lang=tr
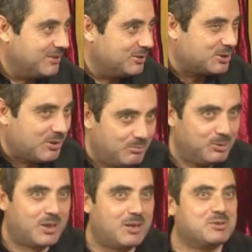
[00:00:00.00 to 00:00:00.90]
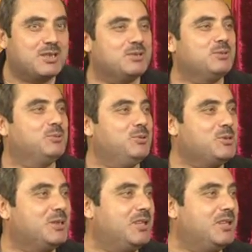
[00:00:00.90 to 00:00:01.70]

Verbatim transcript: İstanbul Arapçasını duyunca